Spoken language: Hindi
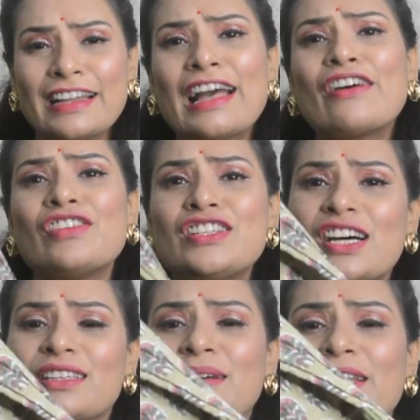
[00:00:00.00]
काफ़ी
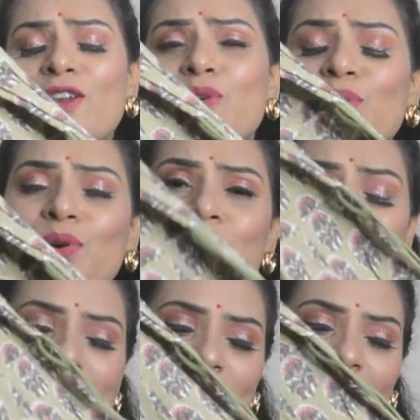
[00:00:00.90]
ज़्यादा ये लोगों को
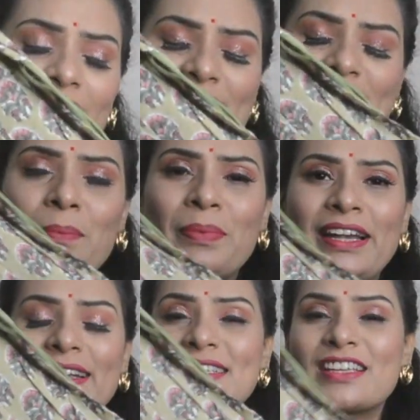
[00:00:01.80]
पसंद आया इसका
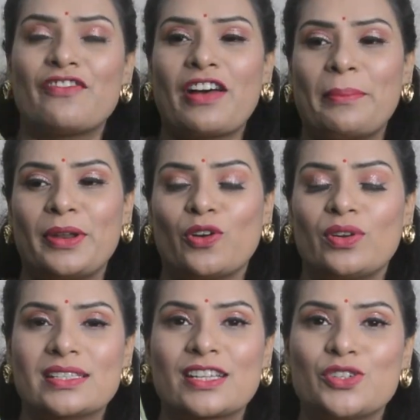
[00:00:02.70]
प्रिंट इसका फैब्रिक और
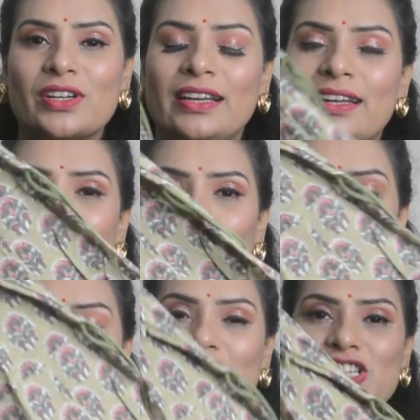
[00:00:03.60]
इसका जो कलर
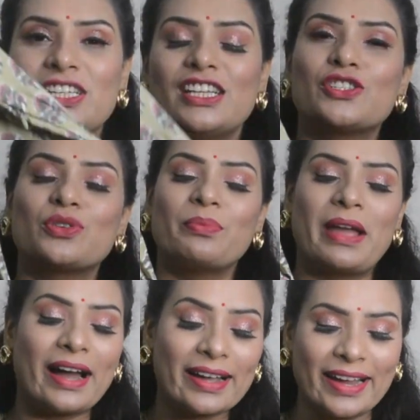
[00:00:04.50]
कॉम्बिनेशन है सो मैं
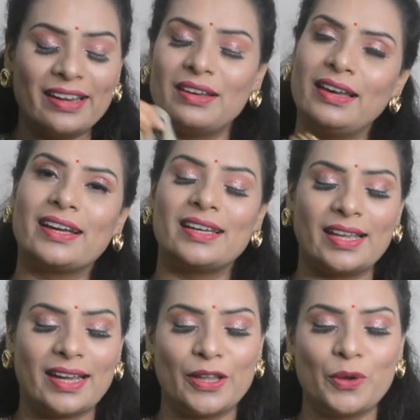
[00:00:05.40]
अगेन लेकर
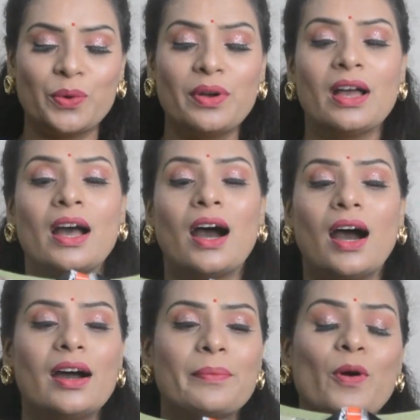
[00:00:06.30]
के आई हूँ
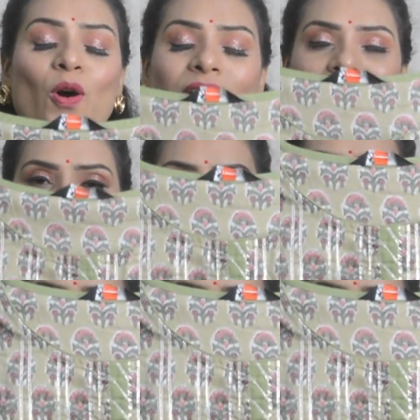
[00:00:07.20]
आ, बहुत ही प्यारा